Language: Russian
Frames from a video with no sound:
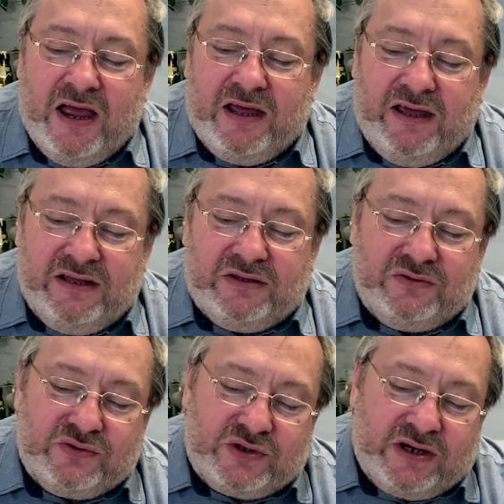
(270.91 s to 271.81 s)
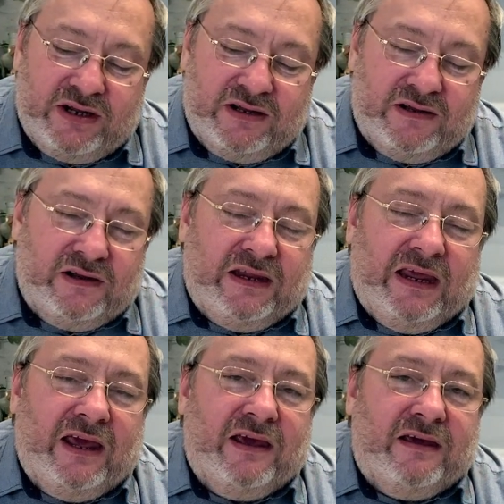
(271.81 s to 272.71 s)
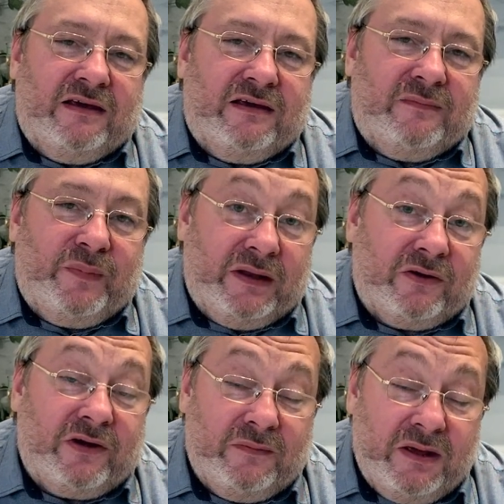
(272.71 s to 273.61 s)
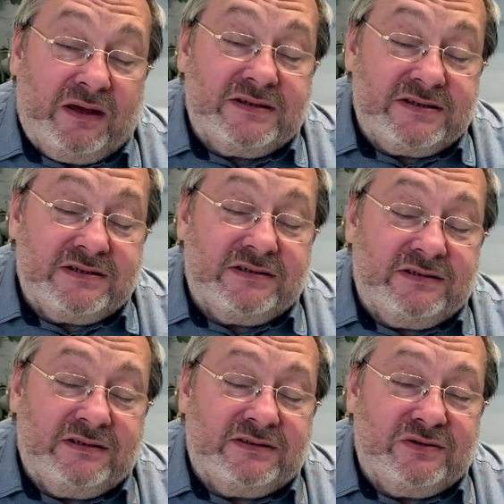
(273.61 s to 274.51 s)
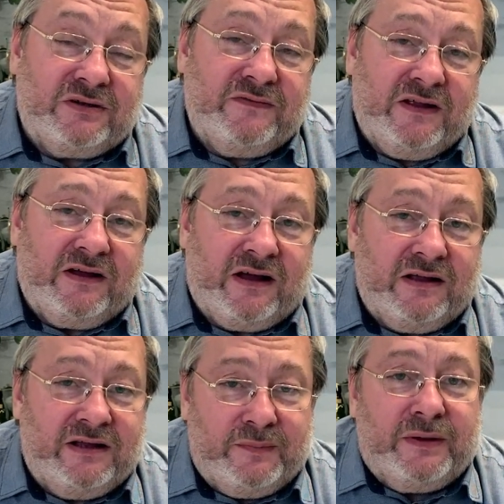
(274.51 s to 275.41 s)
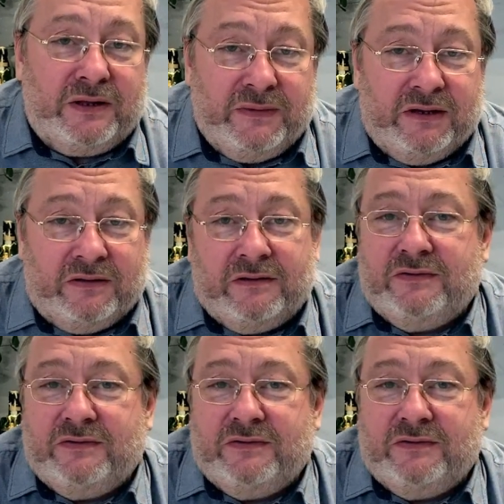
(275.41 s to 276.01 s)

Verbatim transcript: И это уже не Педро Химерес э, сорт винограда, а Паламино.